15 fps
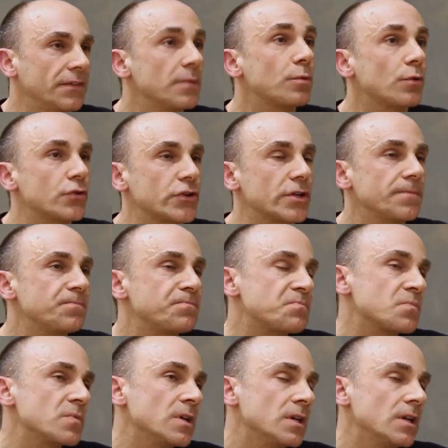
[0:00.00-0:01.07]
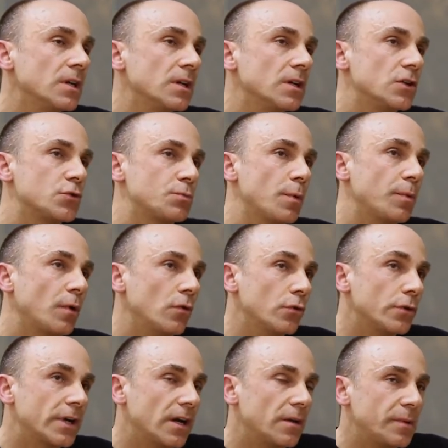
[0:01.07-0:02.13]
des projets. Je peux prendre
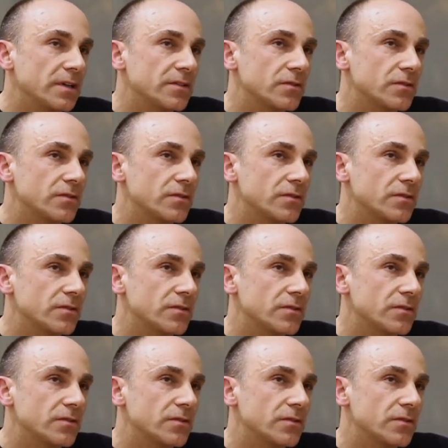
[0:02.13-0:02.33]
le cas par